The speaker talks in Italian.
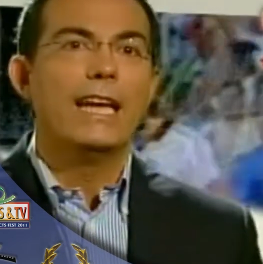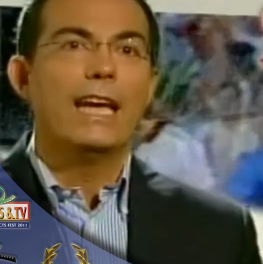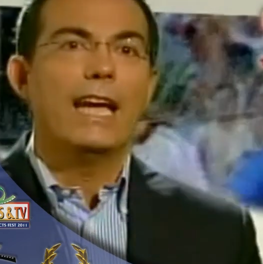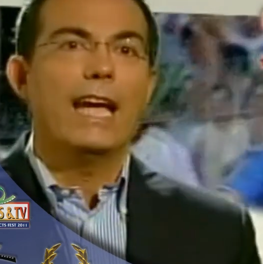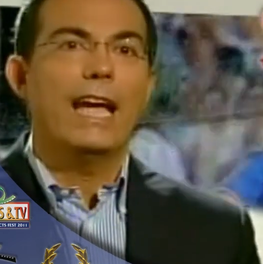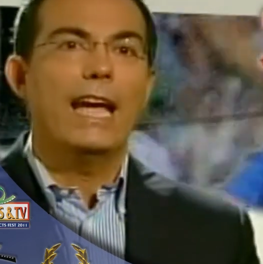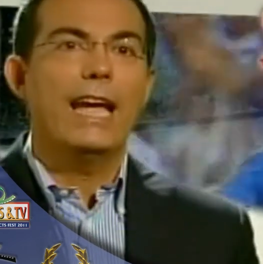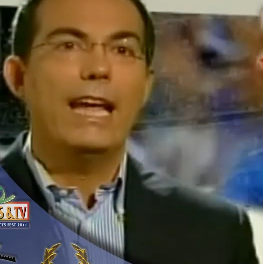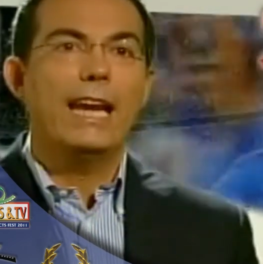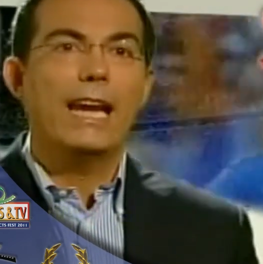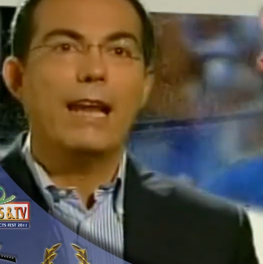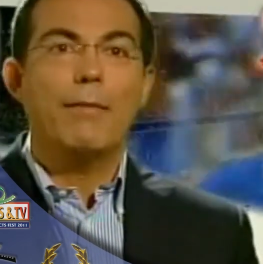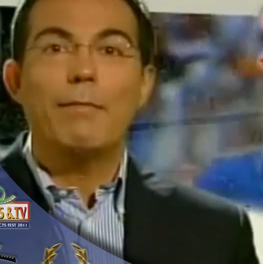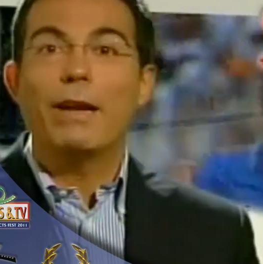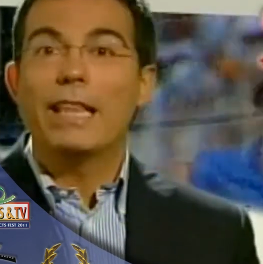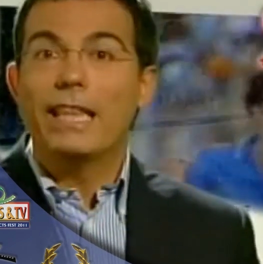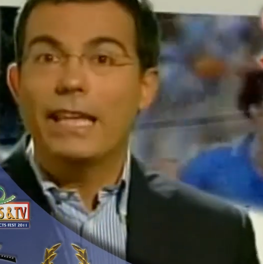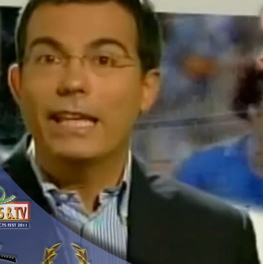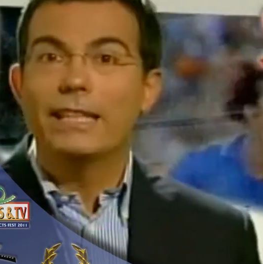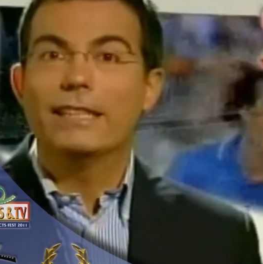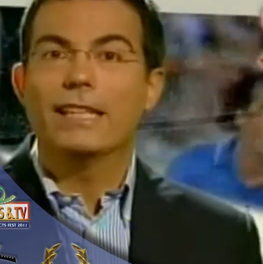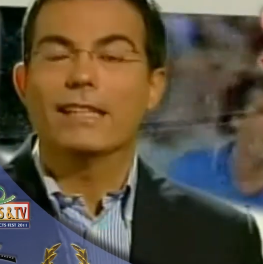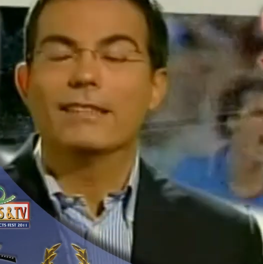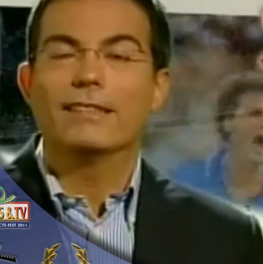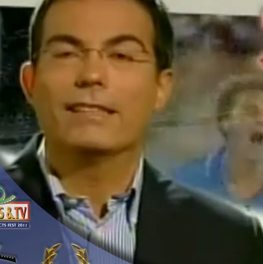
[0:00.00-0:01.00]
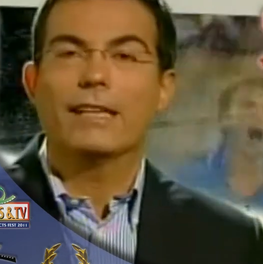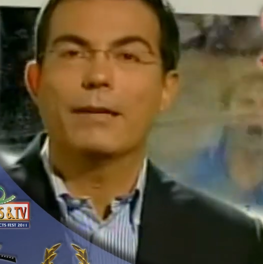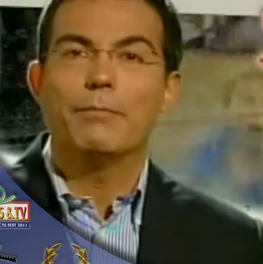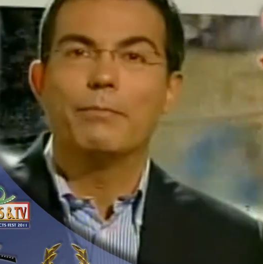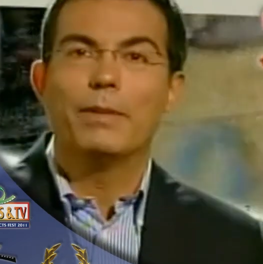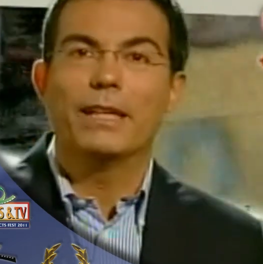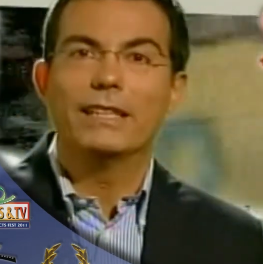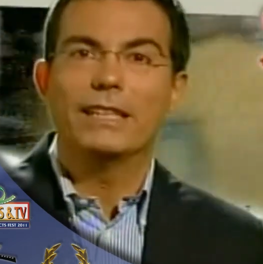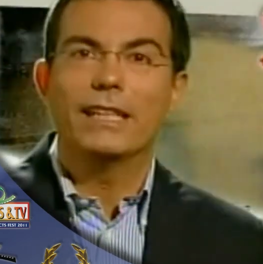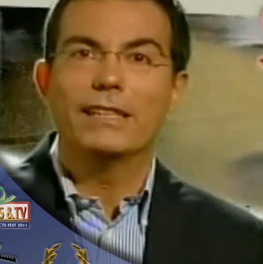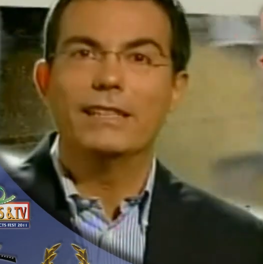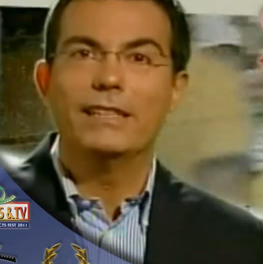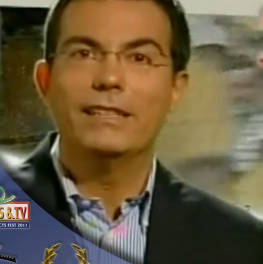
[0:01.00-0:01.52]
è la maglietta
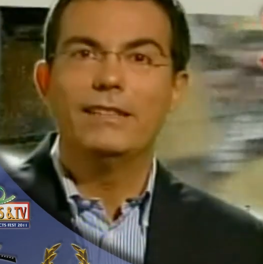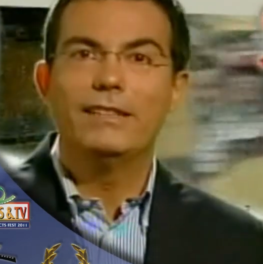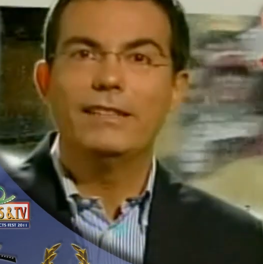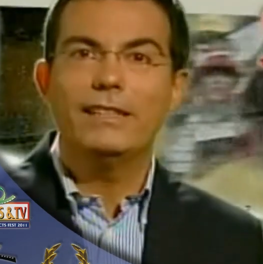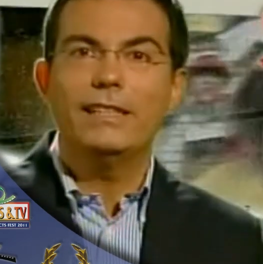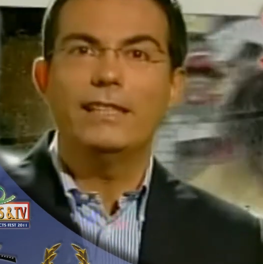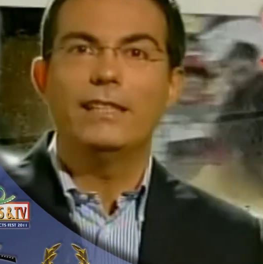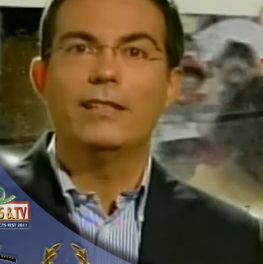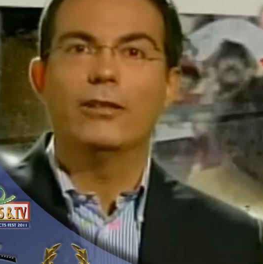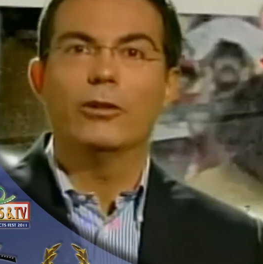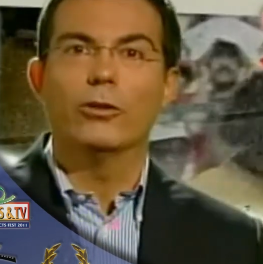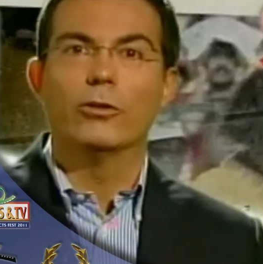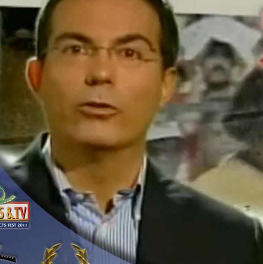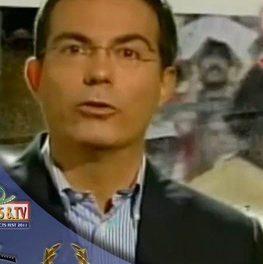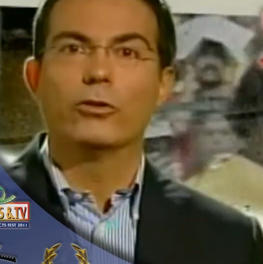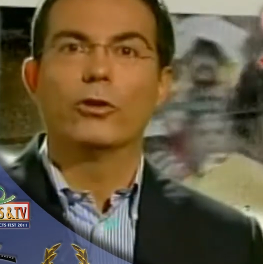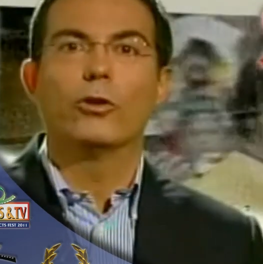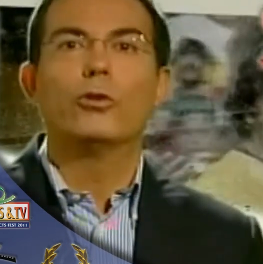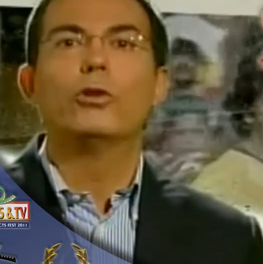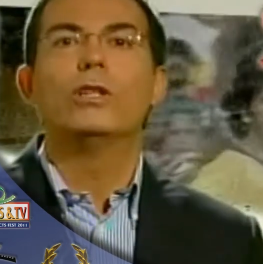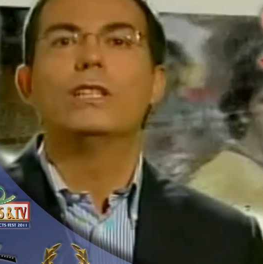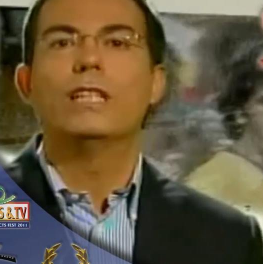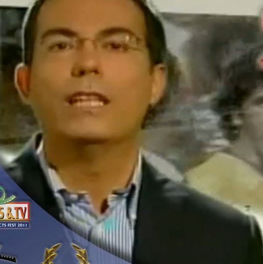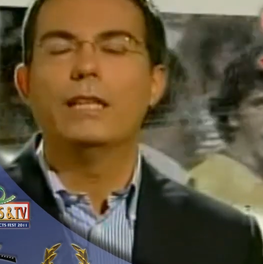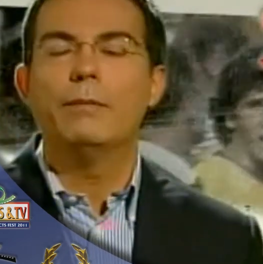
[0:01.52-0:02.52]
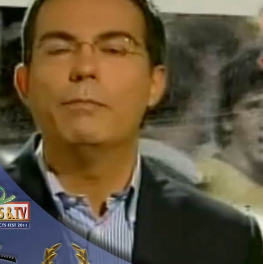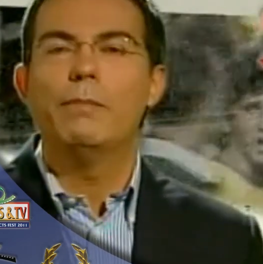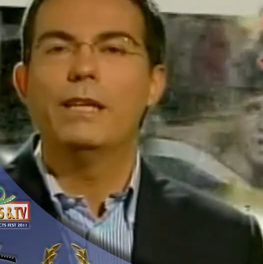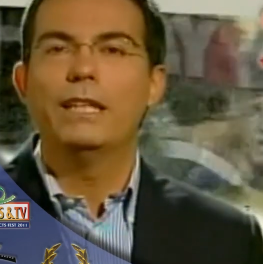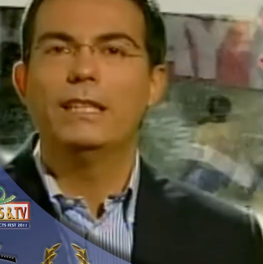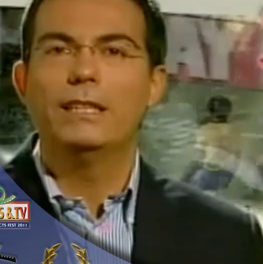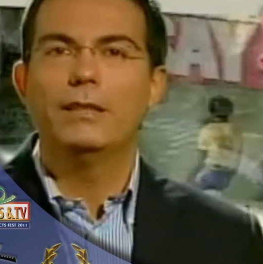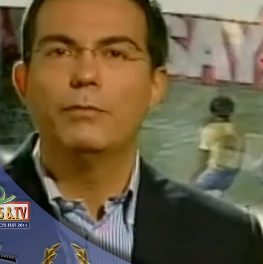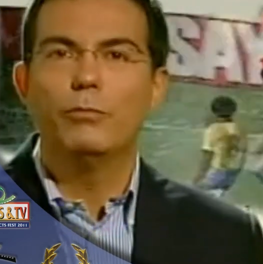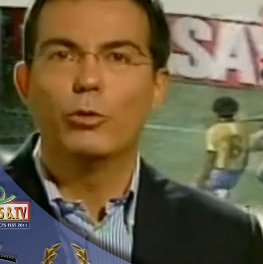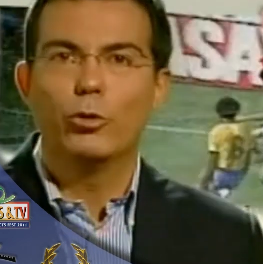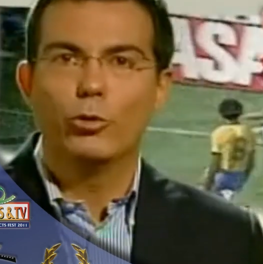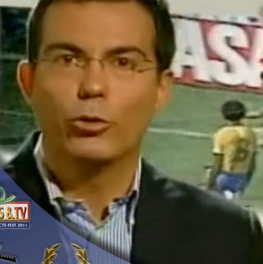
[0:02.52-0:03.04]
strappata di Zico, sono i
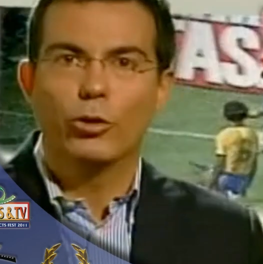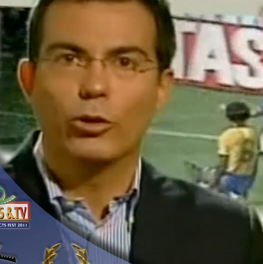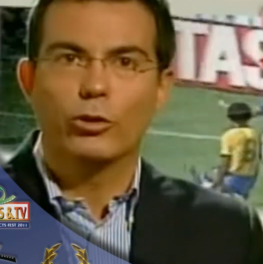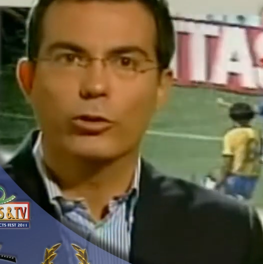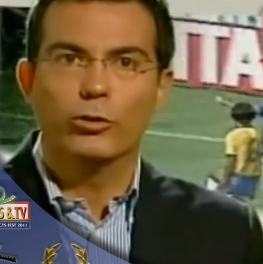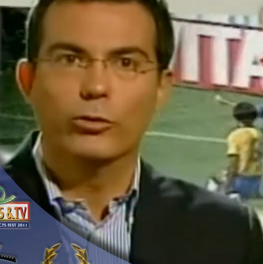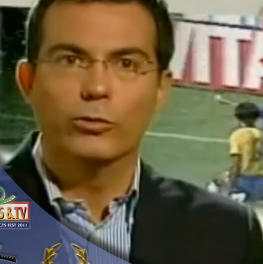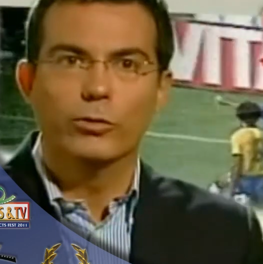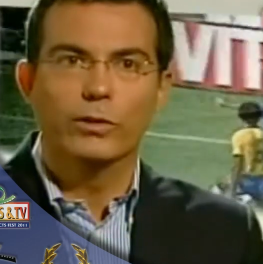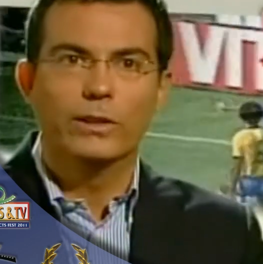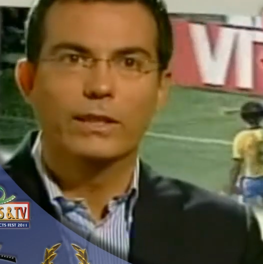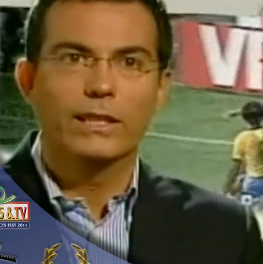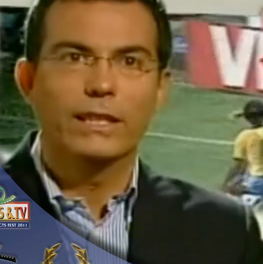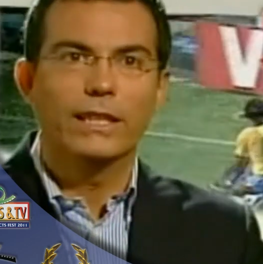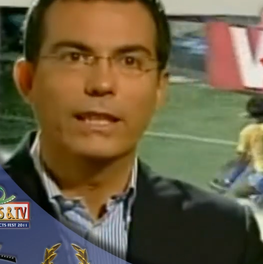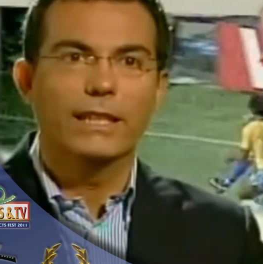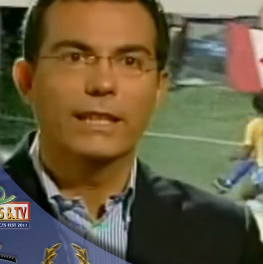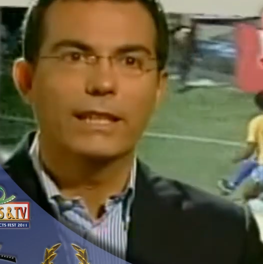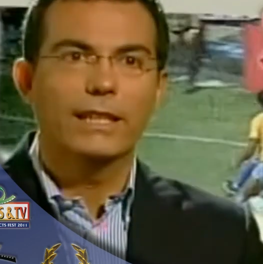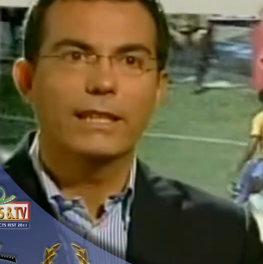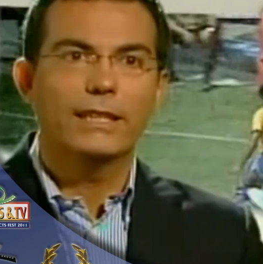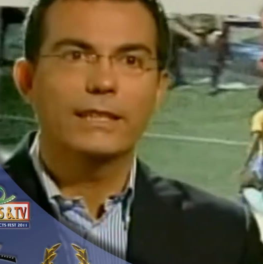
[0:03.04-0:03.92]
dribbling di Bruno Conti.